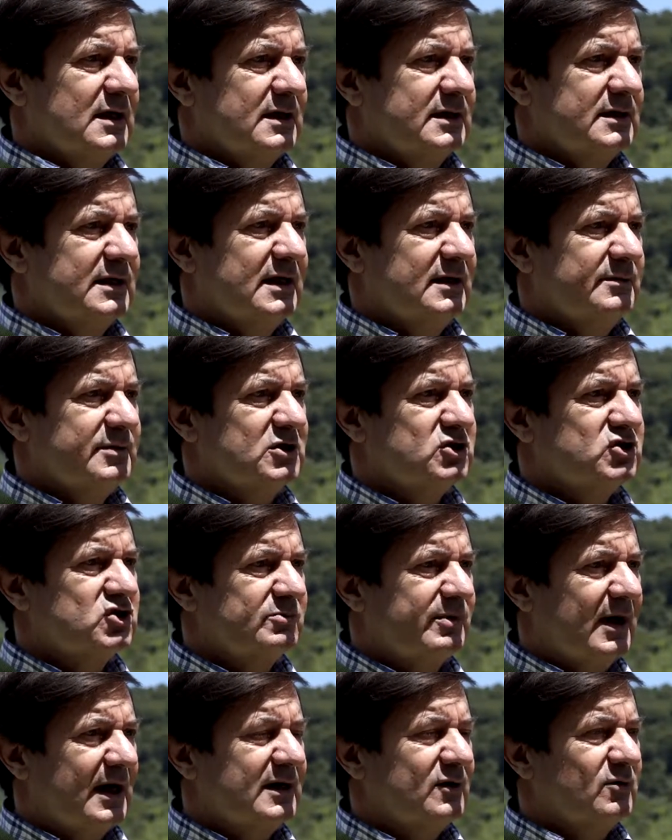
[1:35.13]
dei
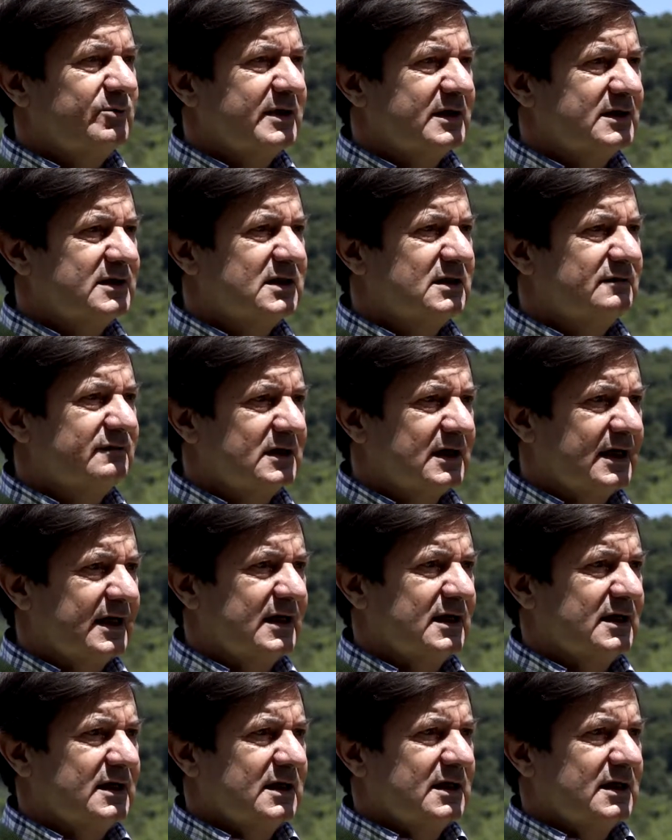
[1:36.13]
principali obiettivi che,